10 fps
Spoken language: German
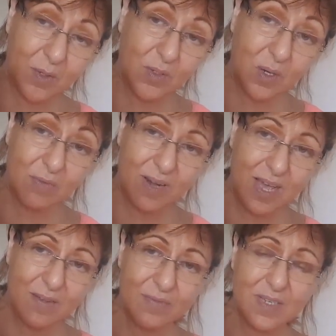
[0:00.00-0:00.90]
Fountain
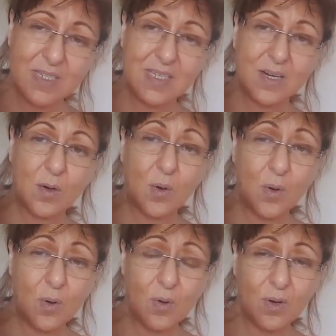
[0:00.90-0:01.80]
of Life ist ein
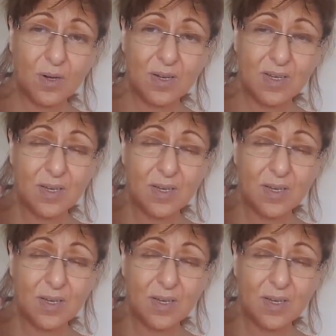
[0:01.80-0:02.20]
hoch